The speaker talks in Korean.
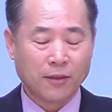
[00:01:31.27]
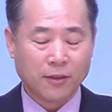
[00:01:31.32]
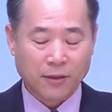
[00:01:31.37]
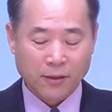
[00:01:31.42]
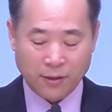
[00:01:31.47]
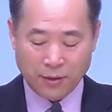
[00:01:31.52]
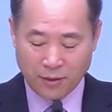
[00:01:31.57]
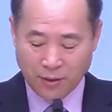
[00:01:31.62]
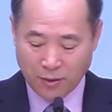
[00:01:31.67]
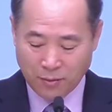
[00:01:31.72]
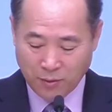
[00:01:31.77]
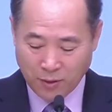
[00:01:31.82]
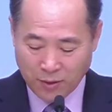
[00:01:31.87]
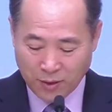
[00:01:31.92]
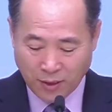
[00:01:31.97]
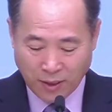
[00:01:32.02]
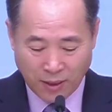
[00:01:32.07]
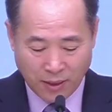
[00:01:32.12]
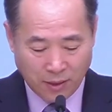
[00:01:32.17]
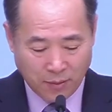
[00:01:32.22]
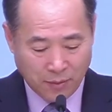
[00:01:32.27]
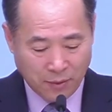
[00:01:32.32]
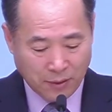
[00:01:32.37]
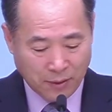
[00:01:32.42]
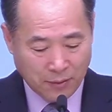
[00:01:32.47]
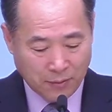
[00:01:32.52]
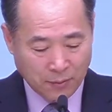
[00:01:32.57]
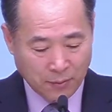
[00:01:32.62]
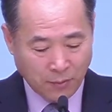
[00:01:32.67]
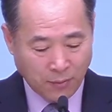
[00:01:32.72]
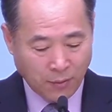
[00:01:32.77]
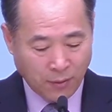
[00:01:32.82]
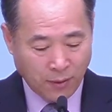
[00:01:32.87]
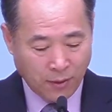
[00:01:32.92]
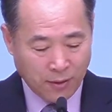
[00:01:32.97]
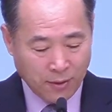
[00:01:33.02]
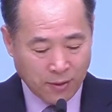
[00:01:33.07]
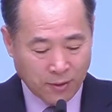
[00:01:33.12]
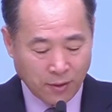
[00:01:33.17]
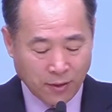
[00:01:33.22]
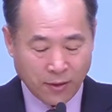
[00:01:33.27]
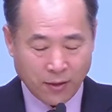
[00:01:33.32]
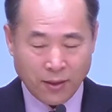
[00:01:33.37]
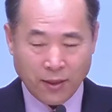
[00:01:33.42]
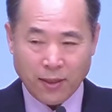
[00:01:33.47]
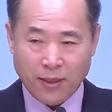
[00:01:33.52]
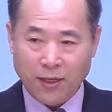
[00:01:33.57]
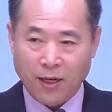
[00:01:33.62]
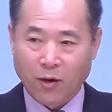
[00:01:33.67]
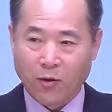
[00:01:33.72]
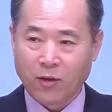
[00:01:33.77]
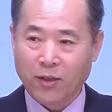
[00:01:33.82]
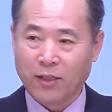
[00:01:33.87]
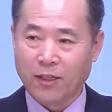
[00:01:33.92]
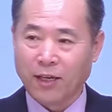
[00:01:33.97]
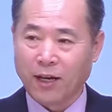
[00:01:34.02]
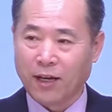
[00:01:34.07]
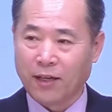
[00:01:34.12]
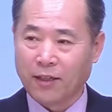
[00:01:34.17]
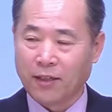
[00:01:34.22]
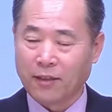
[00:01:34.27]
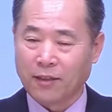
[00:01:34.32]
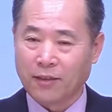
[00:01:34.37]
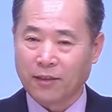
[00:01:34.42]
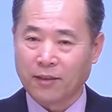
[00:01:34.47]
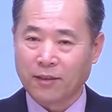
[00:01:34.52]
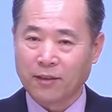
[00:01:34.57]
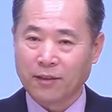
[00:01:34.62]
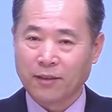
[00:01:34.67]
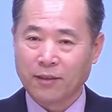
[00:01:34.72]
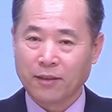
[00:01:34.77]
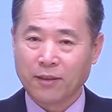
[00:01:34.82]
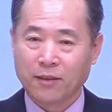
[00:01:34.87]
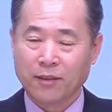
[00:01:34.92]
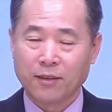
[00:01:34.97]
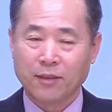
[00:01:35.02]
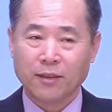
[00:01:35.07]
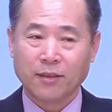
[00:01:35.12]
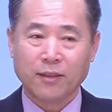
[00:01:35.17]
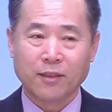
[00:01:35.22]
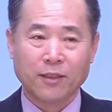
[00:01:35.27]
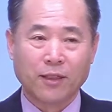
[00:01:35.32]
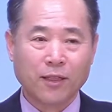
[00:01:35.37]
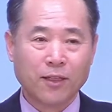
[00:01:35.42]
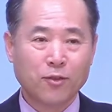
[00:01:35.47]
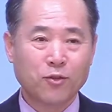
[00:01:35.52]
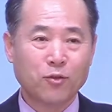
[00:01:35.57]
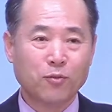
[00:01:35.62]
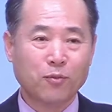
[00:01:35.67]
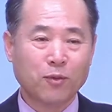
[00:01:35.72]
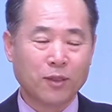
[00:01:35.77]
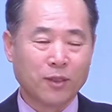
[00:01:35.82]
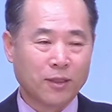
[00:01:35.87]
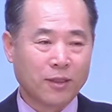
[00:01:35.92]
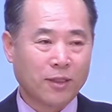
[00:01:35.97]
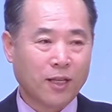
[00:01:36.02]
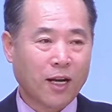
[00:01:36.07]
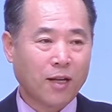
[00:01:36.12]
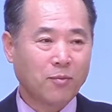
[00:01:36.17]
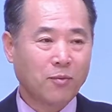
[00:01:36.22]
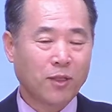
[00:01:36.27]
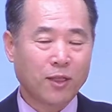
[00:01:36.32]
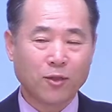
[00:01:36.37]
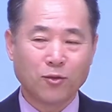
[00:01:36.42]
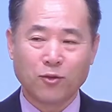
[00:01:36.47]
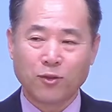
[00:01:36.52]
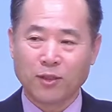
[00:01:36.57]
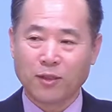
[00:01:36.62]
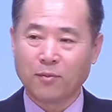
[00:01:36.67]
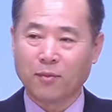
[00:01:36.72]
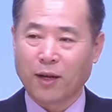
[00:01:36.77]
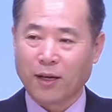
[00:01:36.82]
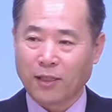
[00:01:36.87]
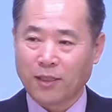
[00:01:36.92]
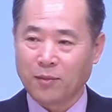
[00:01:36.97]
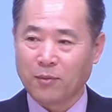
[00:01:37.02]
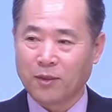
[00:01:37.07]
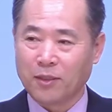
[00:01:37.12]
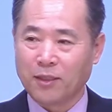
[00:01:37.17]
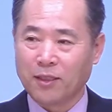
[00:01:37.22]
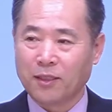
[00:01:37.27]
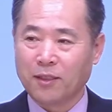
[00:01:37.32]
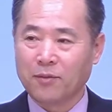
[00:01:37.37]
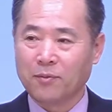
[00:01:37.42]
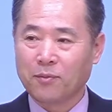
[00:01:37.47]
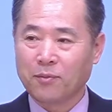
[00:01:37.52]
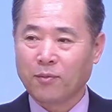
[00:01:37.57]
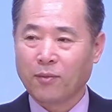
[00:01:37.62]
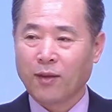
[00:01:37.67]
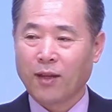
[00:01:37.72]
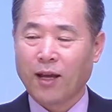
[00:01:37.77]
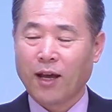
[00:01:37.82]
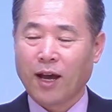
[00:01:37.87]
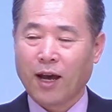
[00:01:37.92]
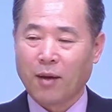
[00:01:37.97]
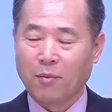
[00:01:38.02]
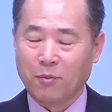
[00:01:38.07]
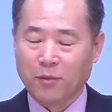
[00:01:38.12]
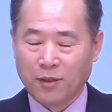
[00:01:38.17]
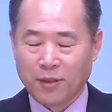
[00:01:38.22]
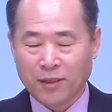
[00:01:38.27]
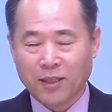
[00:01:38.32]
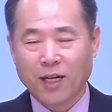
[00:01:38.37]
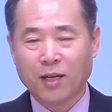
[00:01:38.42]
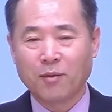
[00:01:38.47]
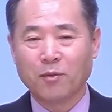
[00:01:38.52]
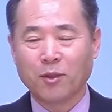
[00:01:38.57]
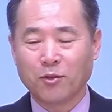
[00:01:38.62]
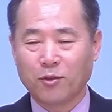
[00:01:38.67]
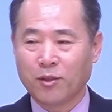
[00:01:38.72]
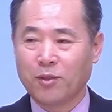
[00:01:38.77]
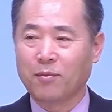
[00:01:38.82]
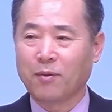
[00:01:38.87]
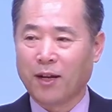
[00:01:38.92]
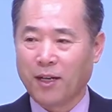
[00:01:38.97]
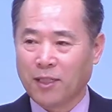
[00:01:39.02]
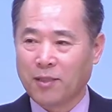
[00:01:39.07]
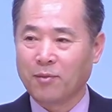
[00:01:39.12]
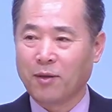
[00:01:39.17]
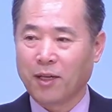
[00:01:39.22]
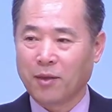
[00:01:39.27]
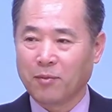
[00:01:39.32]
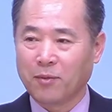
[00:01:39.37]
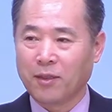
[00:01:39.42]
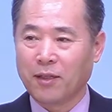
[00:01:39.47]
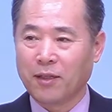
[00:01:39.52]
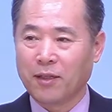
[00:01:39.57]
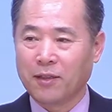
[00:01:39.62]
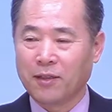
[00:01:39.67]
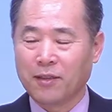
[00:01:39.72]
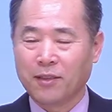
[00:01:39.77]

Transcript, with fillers: 그것을 먼저 알아야 됩니다. 성경에 나온 이야기는 예수 믿는 사람들이 주시는 말씀이지 안 믿는 사람들이 주시는 말씀이 아닙니다.